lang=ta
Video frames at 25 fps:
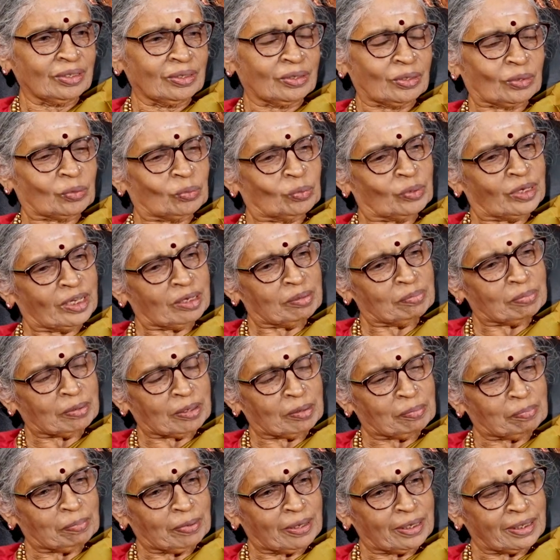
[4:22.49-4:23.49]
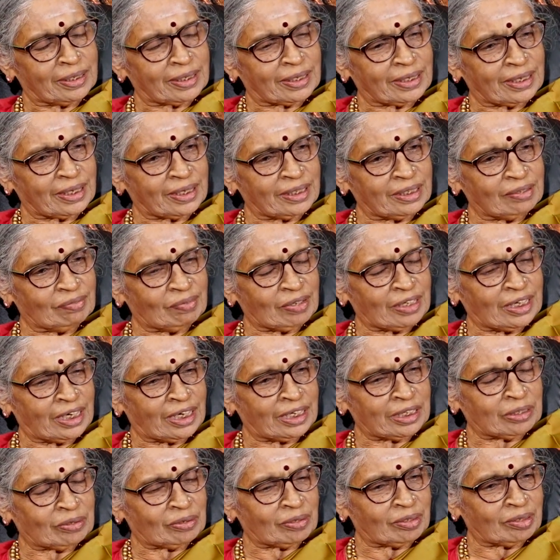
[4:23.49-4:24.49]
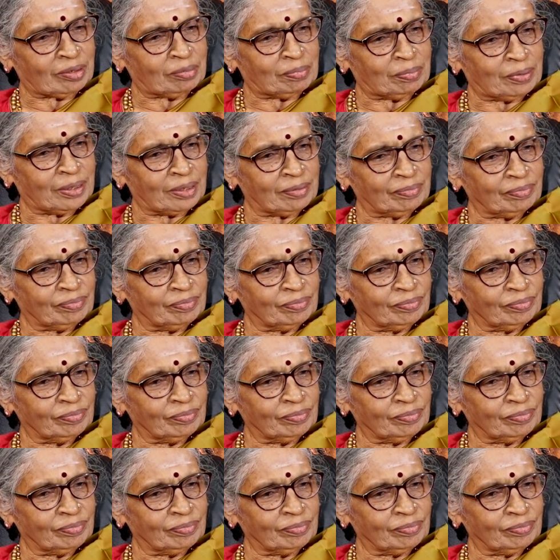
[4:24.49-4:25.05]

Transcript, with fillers: ஒரு உடன்பிறப்பாக கருதி விளையாடி கொண்டிருப்பார்